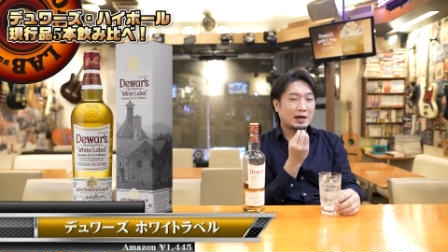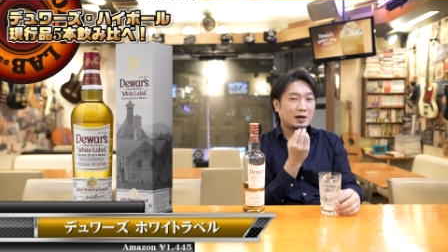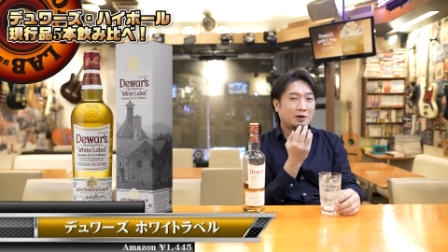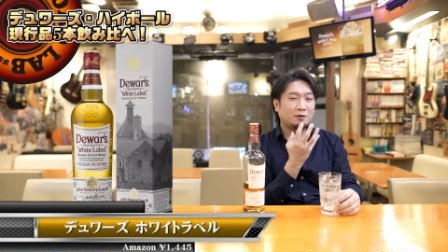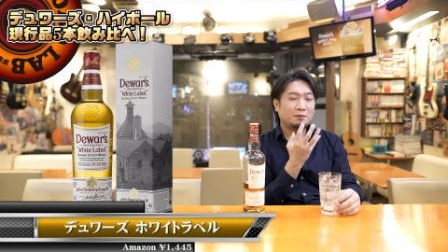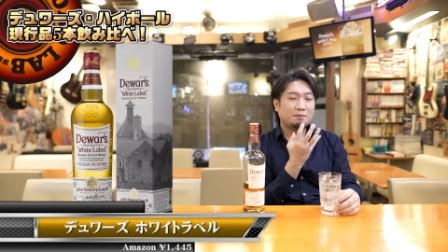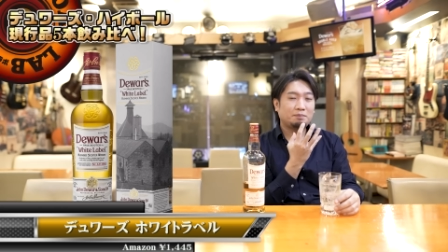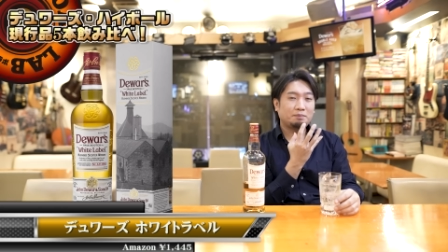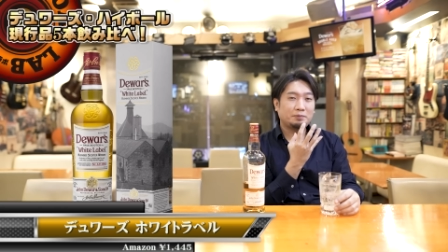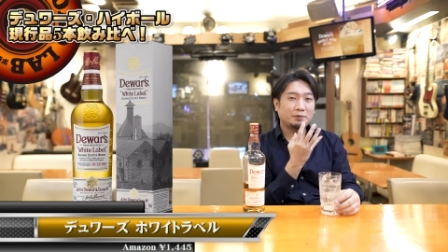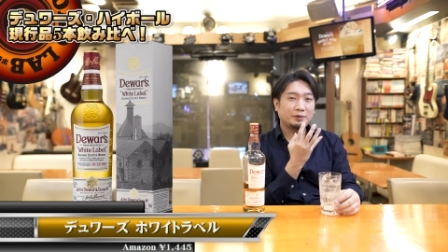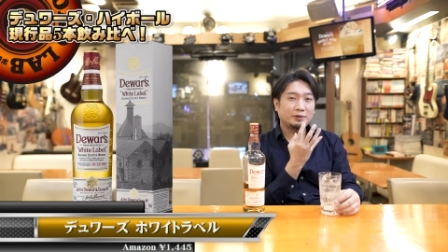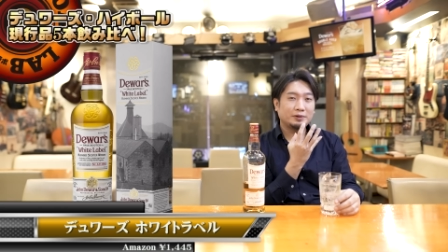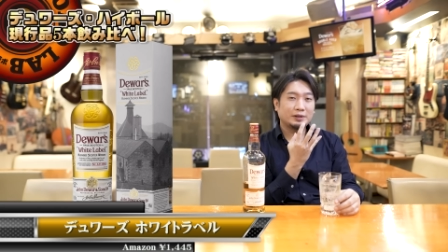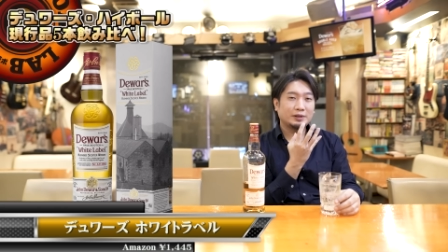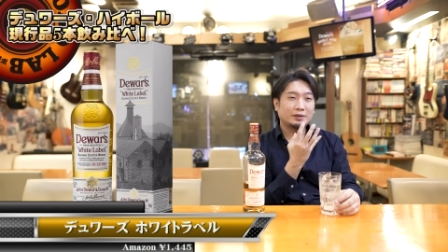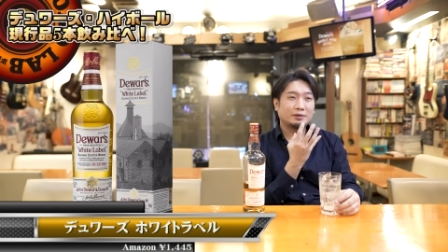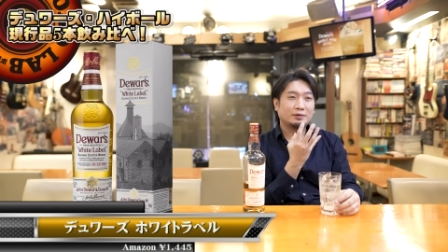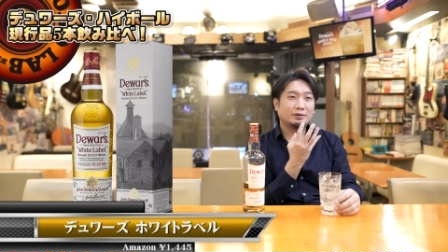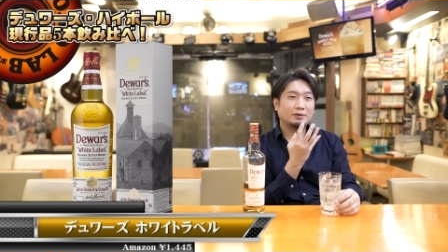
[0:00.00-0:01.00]
青っぽ
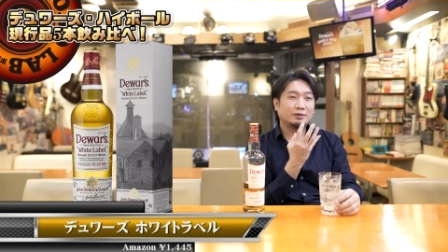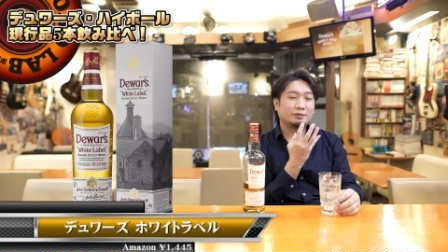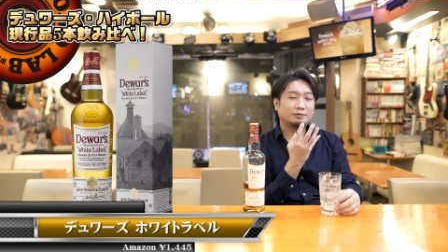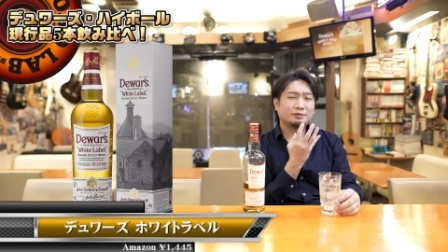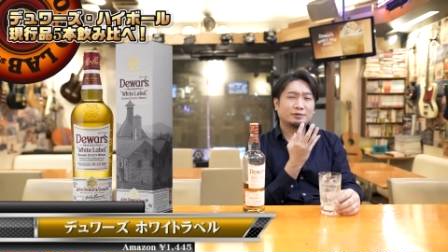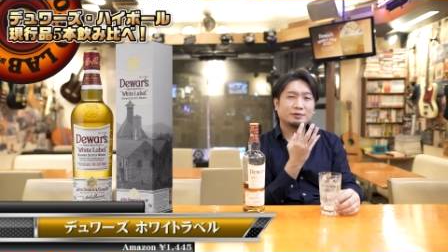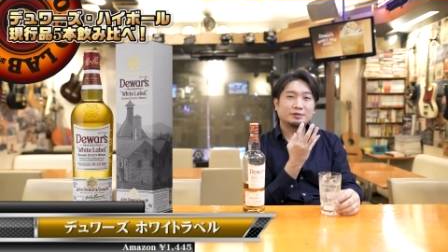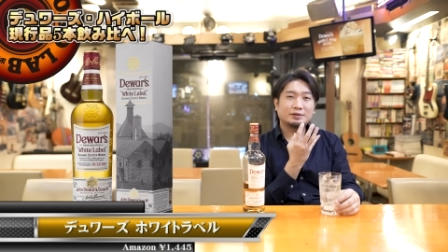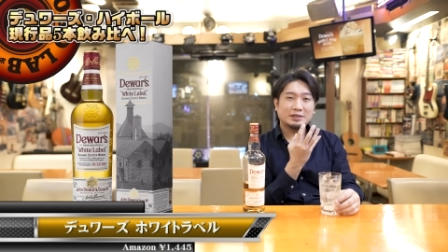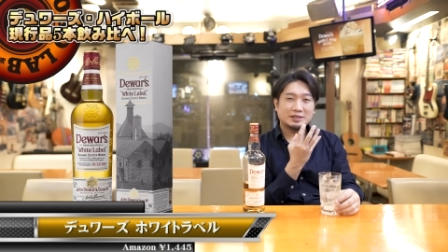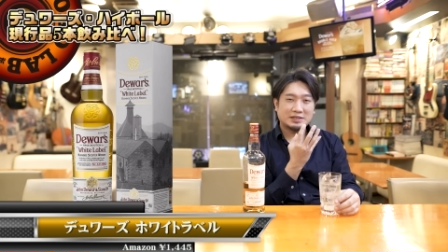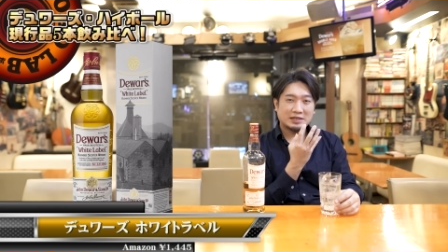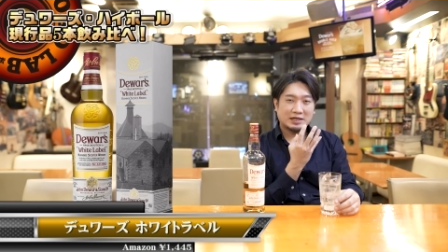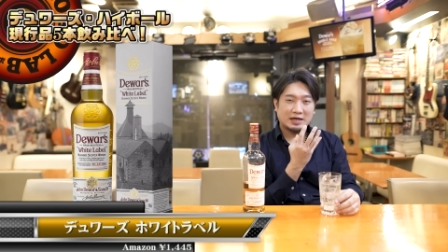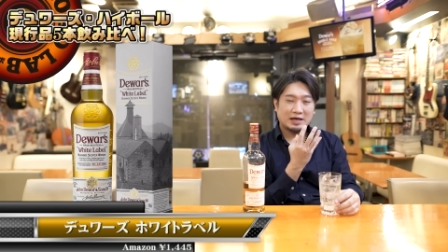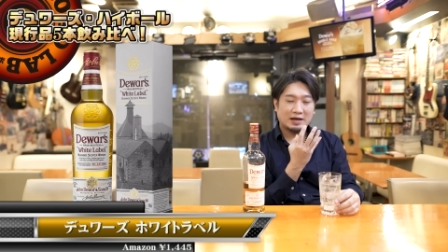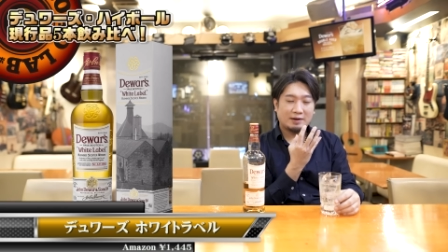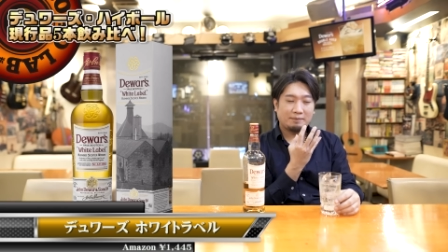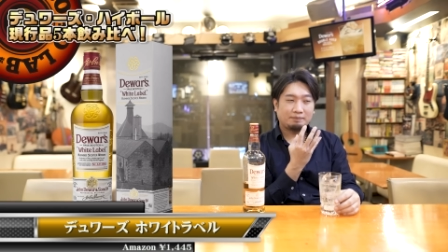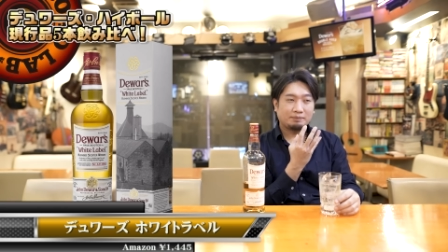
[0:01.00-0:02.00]
いこうフルーティーさ
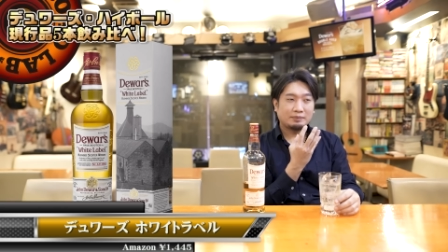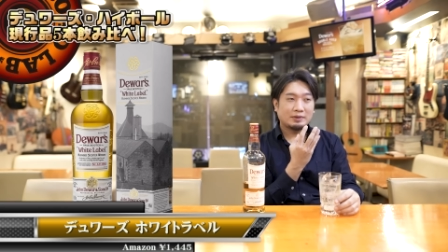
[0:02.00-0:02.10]
が